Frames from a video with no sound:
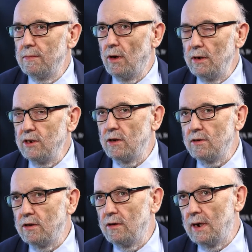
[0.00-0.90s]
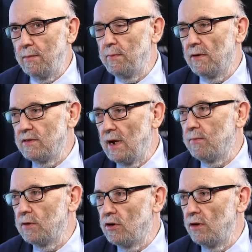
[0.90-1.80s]
no, licząc, że ona by
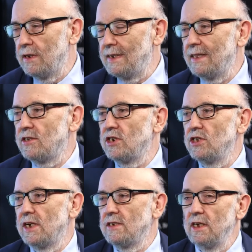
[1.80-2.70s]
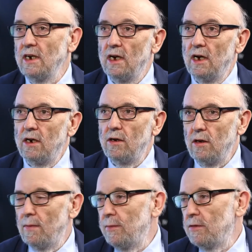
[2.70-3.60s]
powstała pod koniec lat 30.,
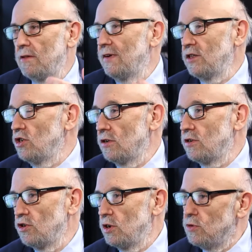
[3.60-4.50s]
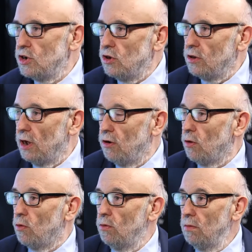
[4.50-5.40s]
no to mamy do 2080
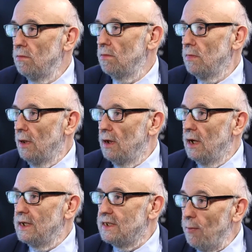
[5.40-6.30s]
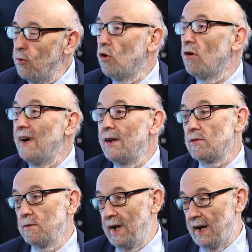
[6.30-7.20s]
roku
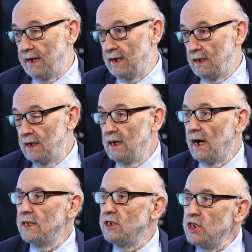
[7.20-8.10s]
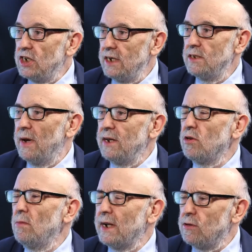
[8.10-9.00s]
zablokowaną zmianę. Mhm. A dzisiaj
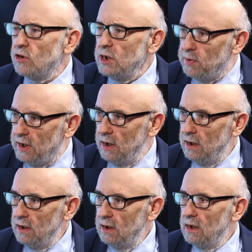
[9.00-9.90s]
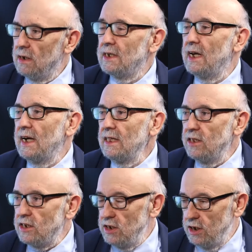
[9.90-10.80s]
zmiany są bardzo szybkie,
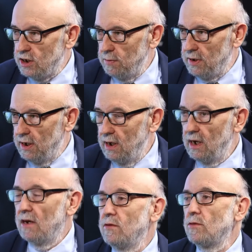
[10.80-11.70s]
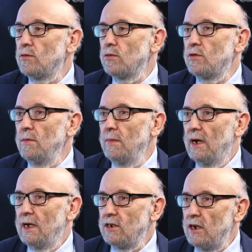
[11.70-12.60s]
gigantycznie szybkie. W związku z tym,
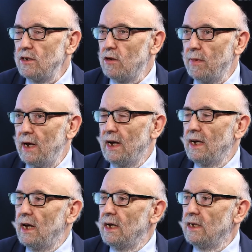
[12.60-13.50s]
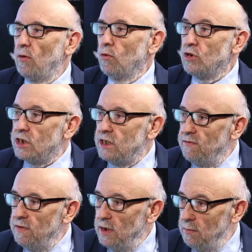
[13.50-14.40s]
jeżeli sobie y,
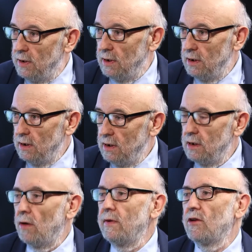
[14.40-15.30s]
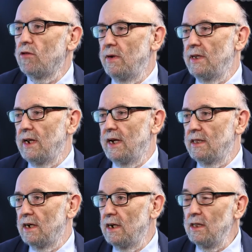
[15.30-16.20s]
usztywnimy tą naszą
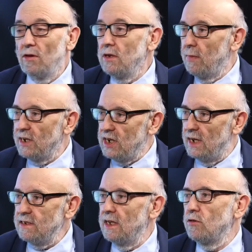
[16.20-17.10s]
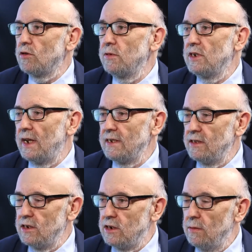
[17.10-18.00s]
energetykę, to nie ma szans na coś być
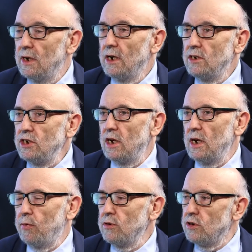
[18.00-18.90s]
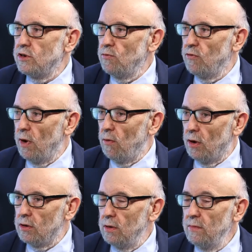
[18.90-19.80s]
elastycznym. Dzisiaj Japończycy mówią
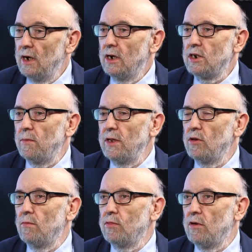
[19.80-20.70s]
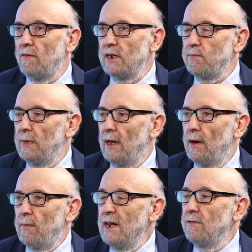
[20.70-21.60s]
o tym, że będą budować
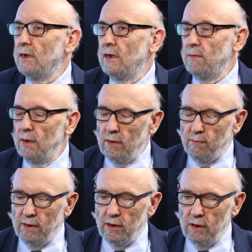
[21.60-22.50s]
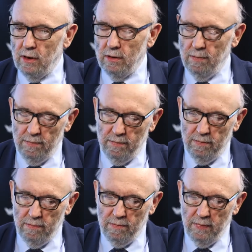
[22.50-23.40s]
pali, y, y, y,
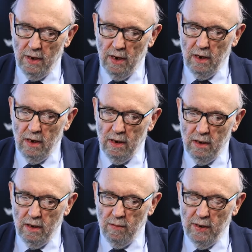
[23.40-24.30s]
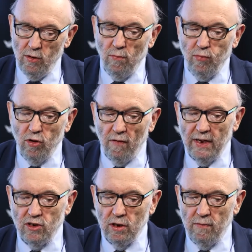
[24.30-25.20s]
mm, Y, będą
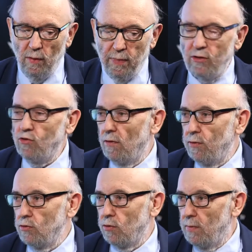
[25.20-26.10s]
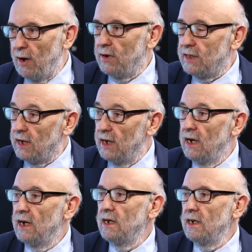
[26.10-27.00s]
budować w oparciu o wodór małe takie
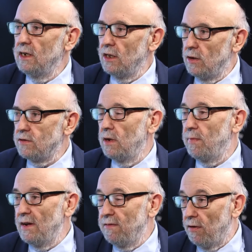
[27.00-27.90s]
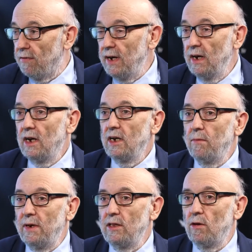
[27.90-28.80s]
mhm. y, jednostki paliwowe
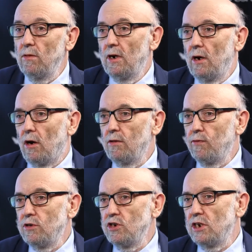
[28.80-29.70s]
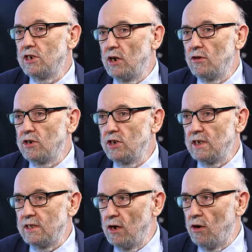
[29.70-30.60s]
i będą od
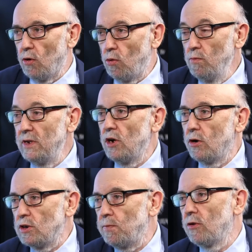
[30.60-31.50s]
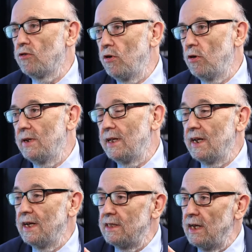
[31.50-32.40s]
2030 roku mieć rozproszoną
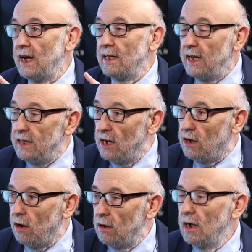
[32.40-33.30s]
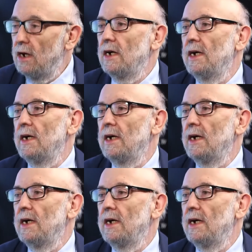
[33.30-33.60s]
energetykę nie tylko